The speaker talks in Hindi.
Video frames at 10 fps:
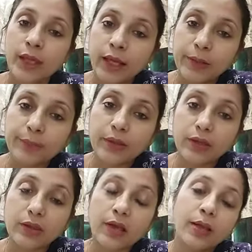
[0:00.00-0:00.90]
हेल्प
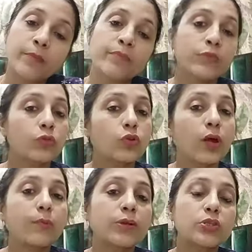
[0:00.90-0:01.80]
करता है तो
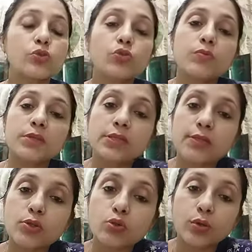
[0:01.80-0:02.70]
आप बच्चों को भी
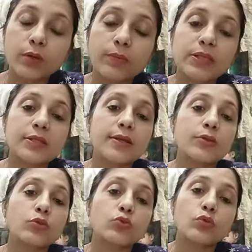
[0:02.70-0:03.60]
जैसे छोटे बच्चे
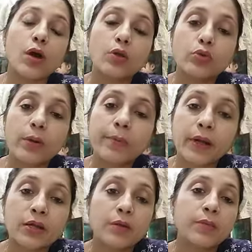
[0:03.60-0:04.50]
हैं तो उनको आलू का
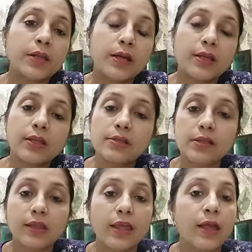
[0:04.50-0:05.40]
पराठा बना के दे
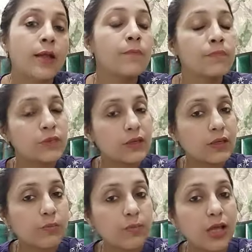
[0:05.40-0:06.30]
सकते हैं
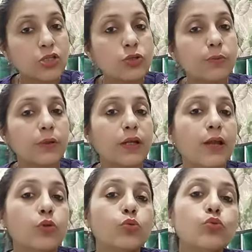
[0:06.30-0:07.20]
या मैश्ड
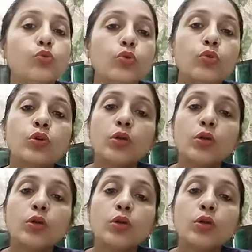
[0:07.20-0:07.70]
पटैटो उनको